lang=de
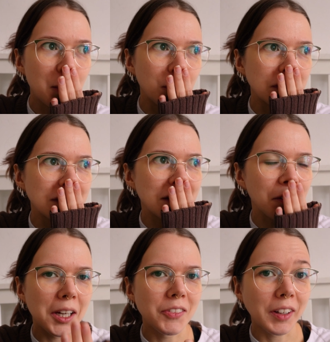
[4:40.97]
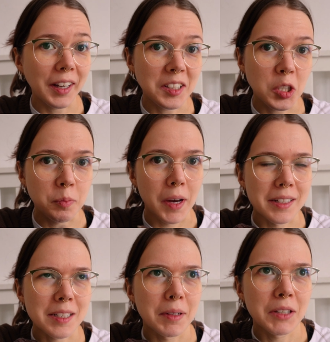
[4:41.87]
Und es hat auch irgendwie richtig
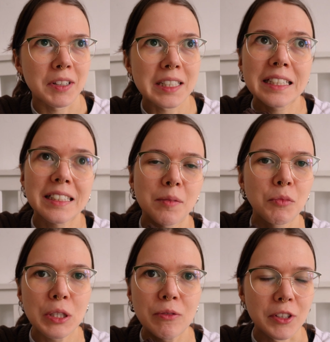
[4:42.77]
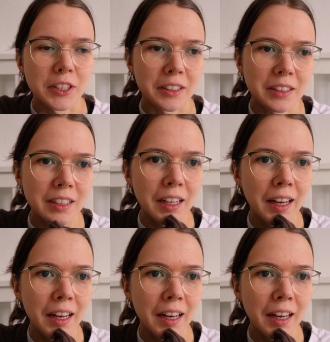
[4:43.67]
Spaß gemacht. Ich finde das richtig motivierend.